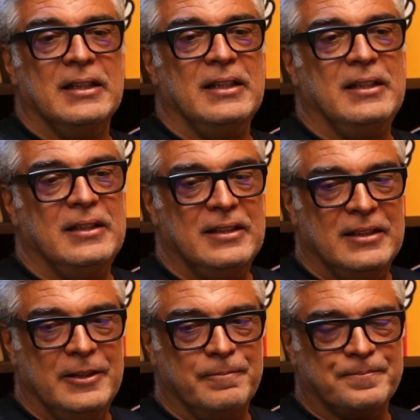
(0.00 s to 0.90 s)

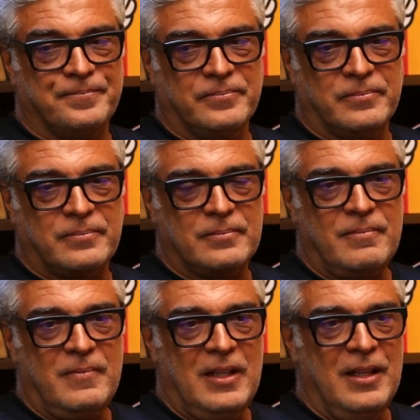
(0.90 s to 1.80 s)
E
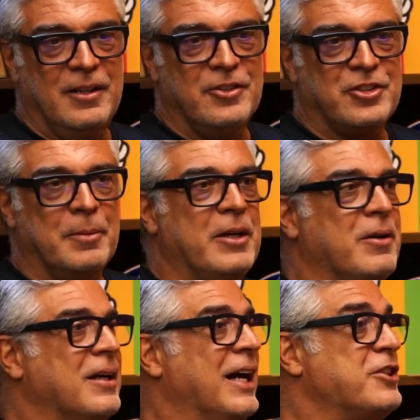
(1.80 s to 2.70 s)
chamei,
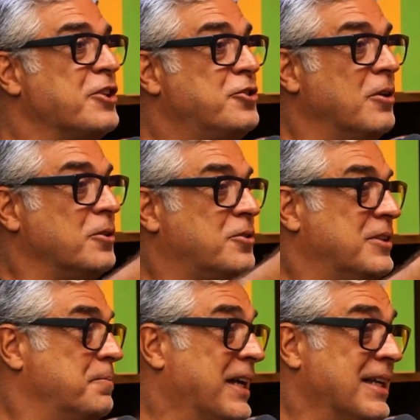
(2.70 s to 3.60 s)
aí já tinha um outro
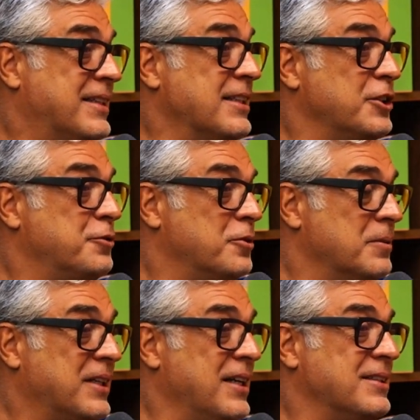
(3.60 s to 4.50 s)
que peguei três,
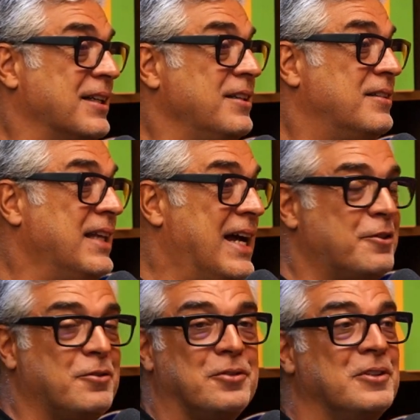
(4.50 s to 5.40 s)
três
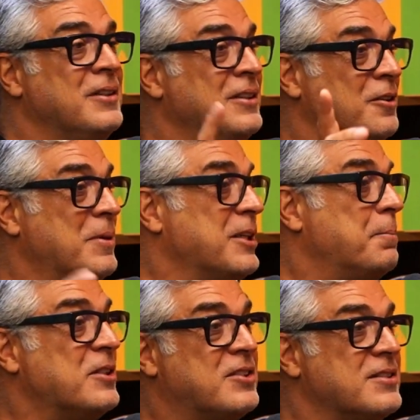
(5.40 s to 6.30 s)
arquitetos, comecei a
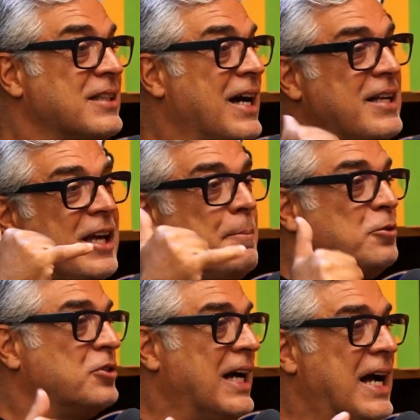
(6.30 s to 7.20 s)
pesquisar, liguei para
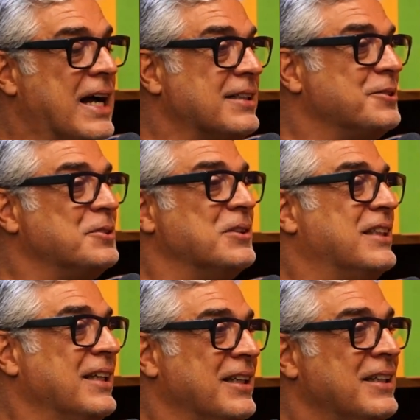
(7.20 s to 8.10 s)
os caras, não sei o
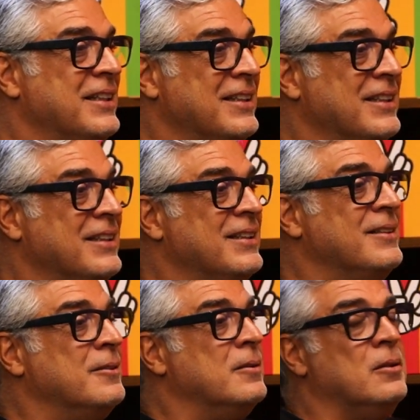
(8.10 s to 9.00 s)
quê. Pegou daqui
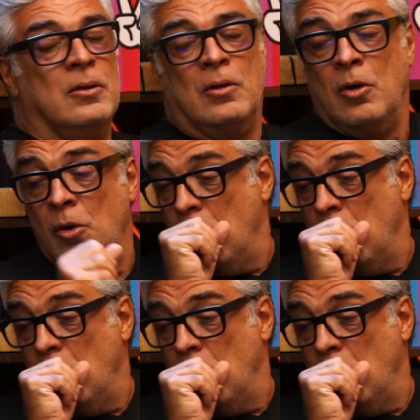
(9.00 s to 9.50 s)
ou pegou de lá?